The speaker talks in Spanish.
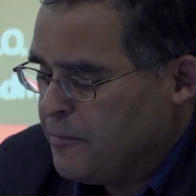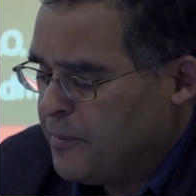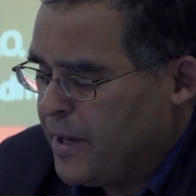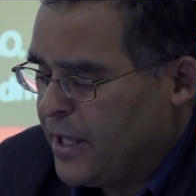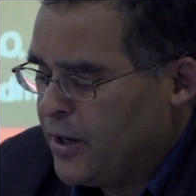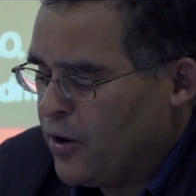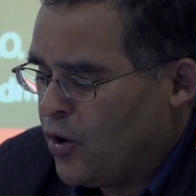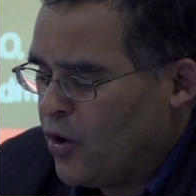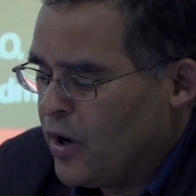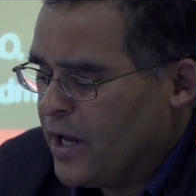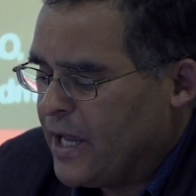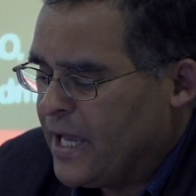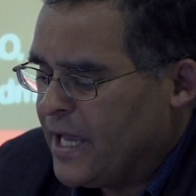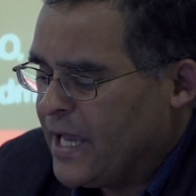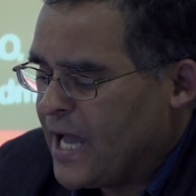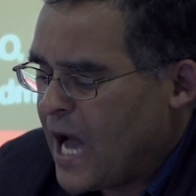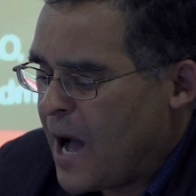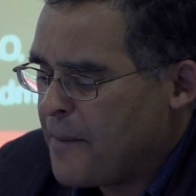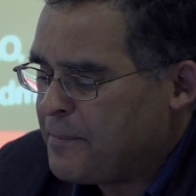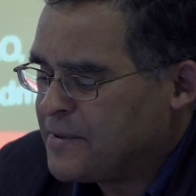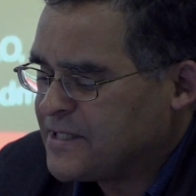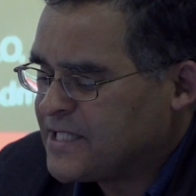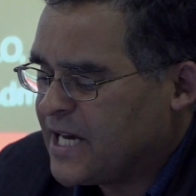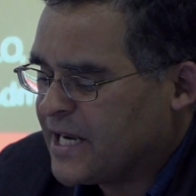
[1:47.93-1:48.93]
Pero eh,
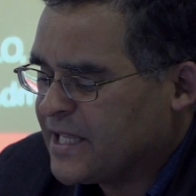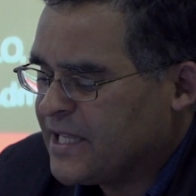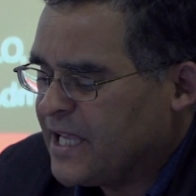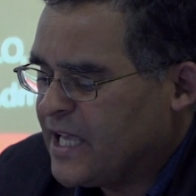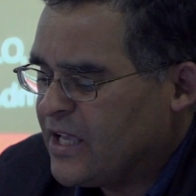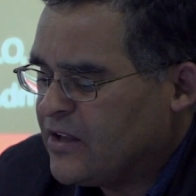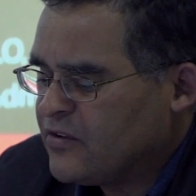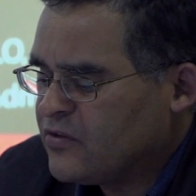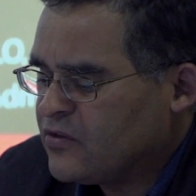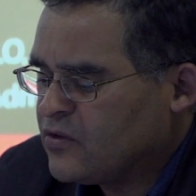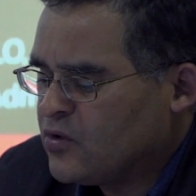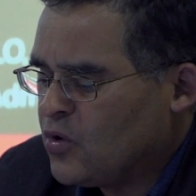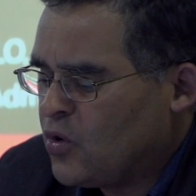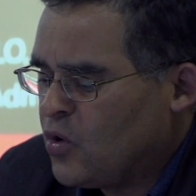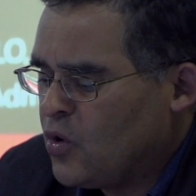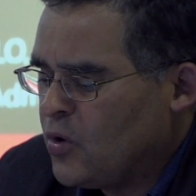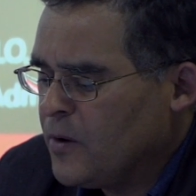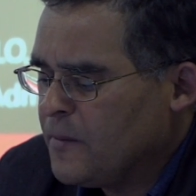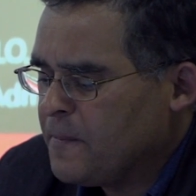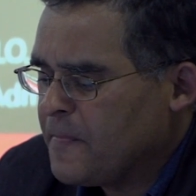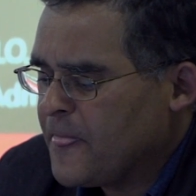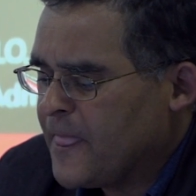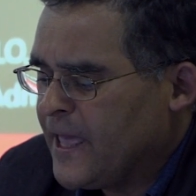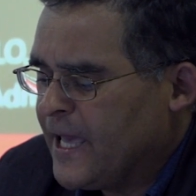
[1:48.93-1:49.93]
a pesar de
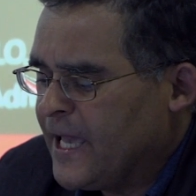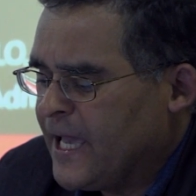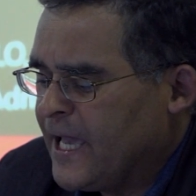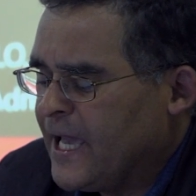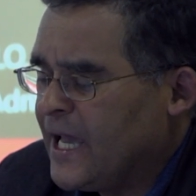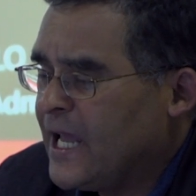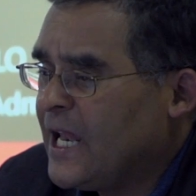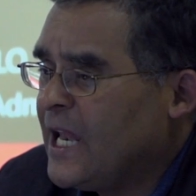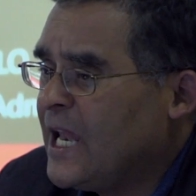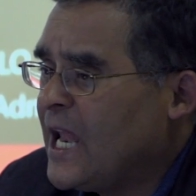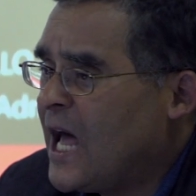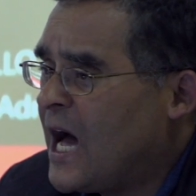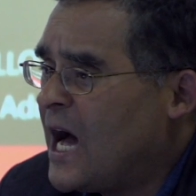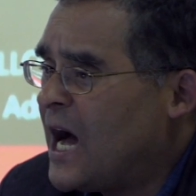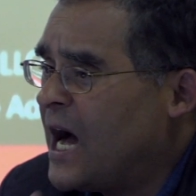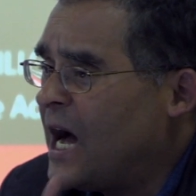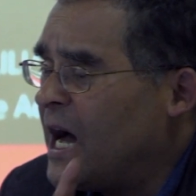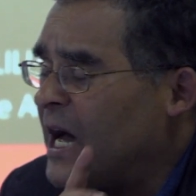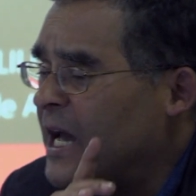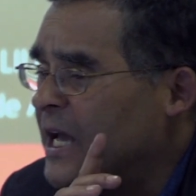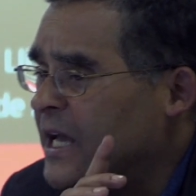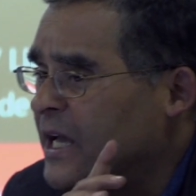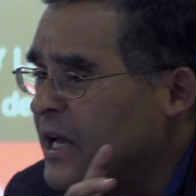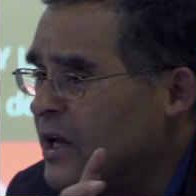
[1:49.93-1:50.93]
esto, eh,
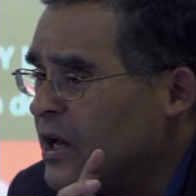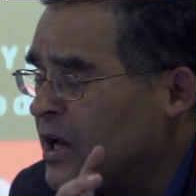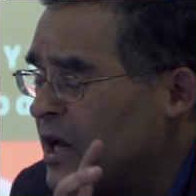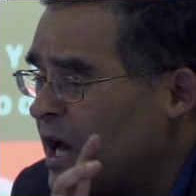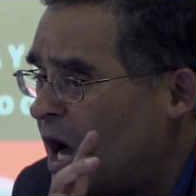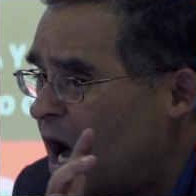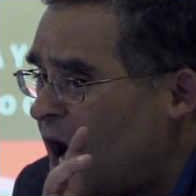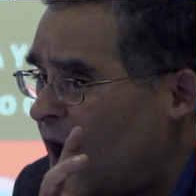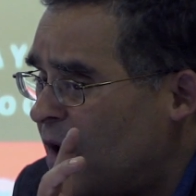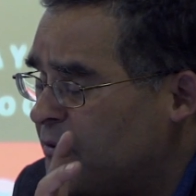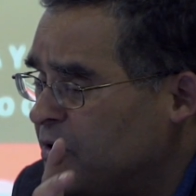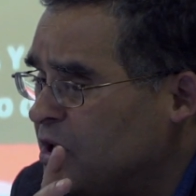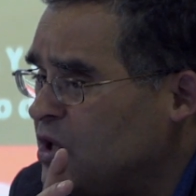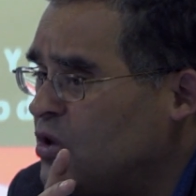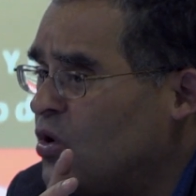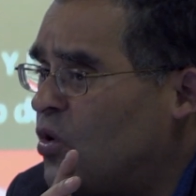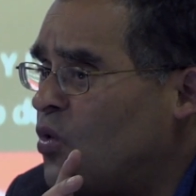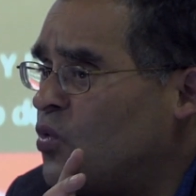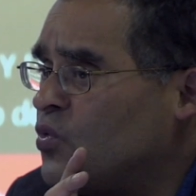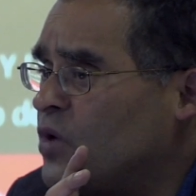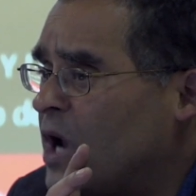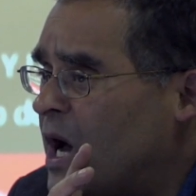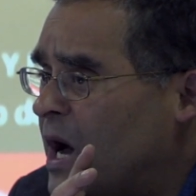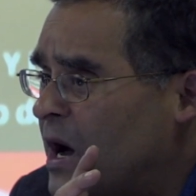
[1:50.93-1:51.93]
ha
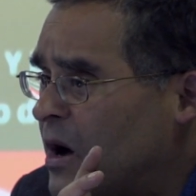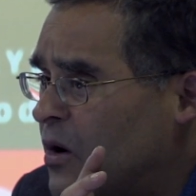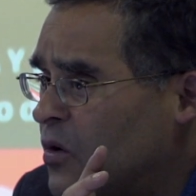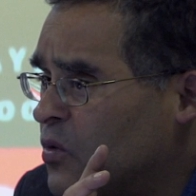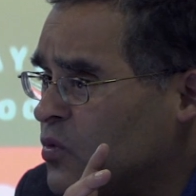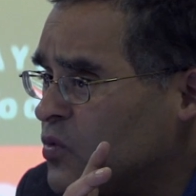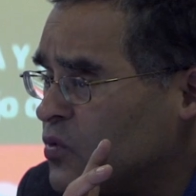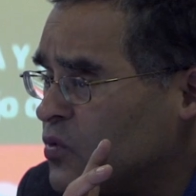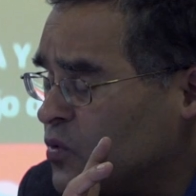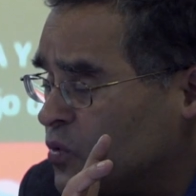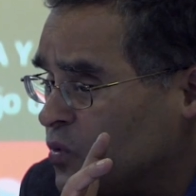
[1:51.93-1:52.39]
habido una,